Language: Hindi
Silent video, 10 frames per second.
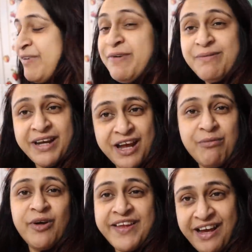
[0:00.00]
पर मेरा एक
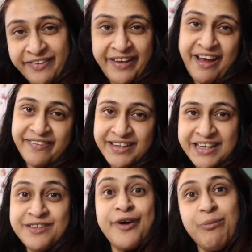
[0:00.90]
बहुत ही गंदा आदत
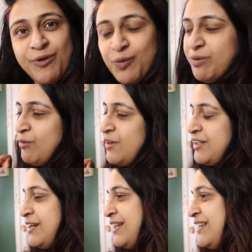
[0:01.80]
है जो आप लोग भी
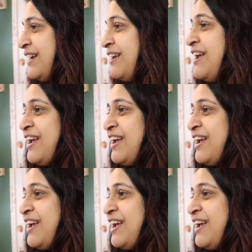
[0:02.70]
बोलते रहते हैं